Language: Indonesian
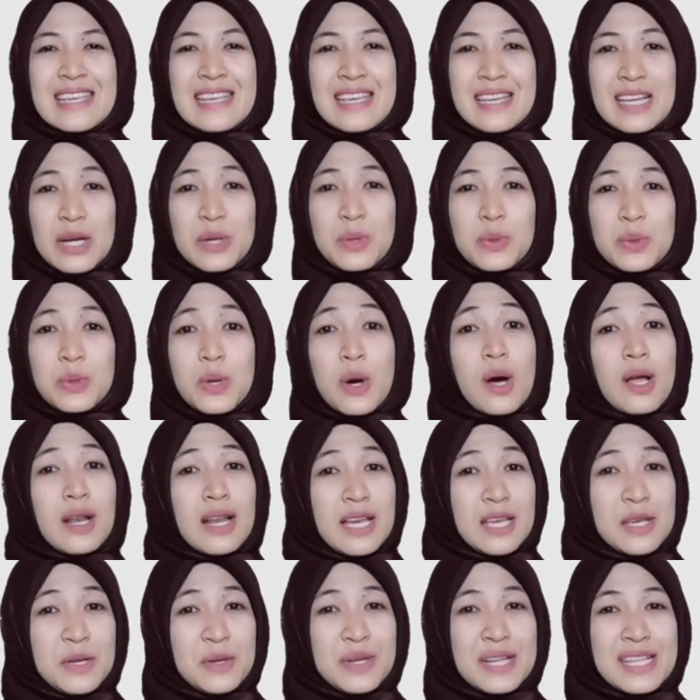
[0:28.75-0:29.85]
TIK guru
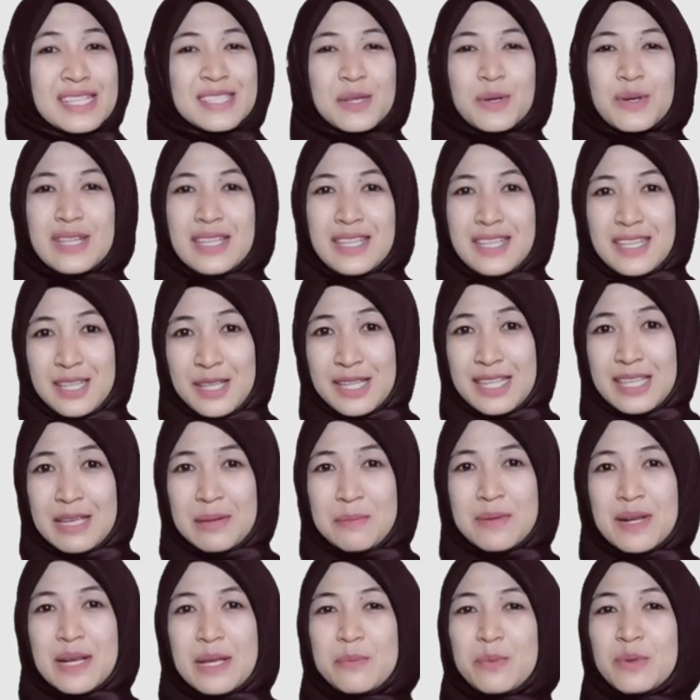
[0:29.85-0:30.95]
oleh UNESCO ini
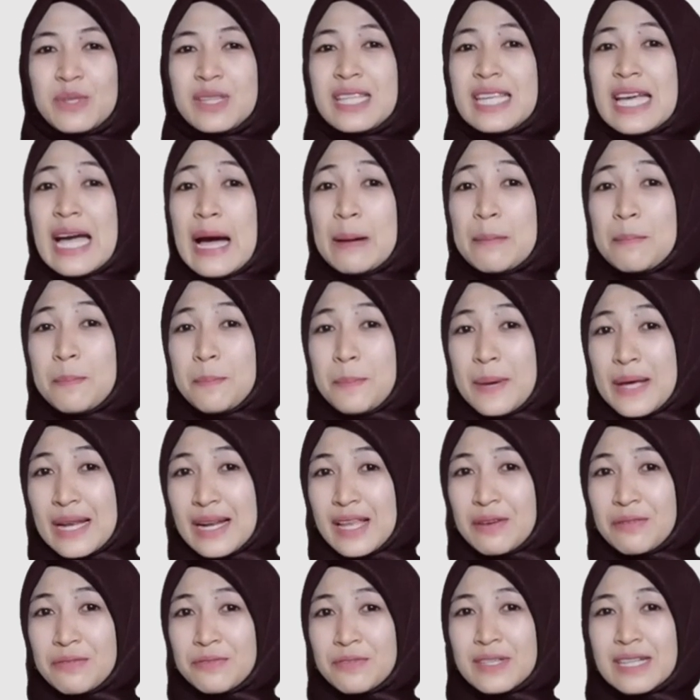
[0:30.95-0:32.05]
meliputi 4
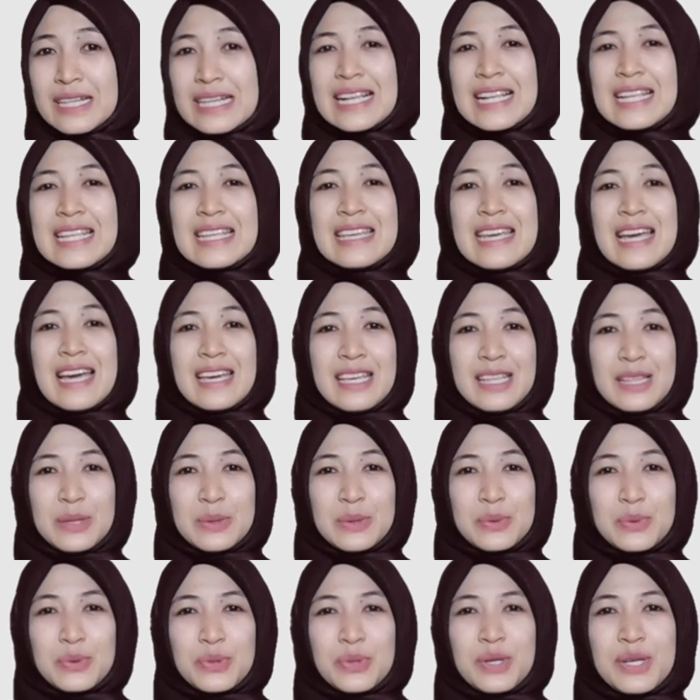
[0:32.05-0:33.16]
level
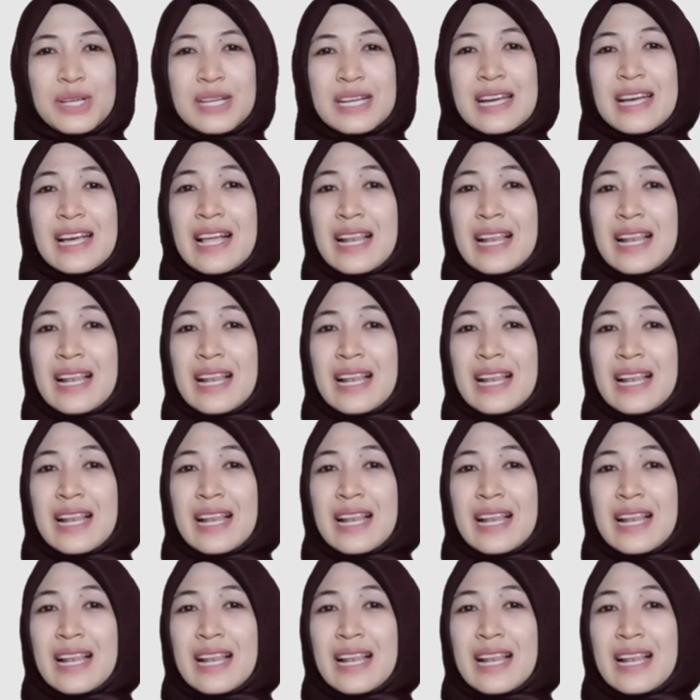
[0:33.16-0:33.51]
yaitu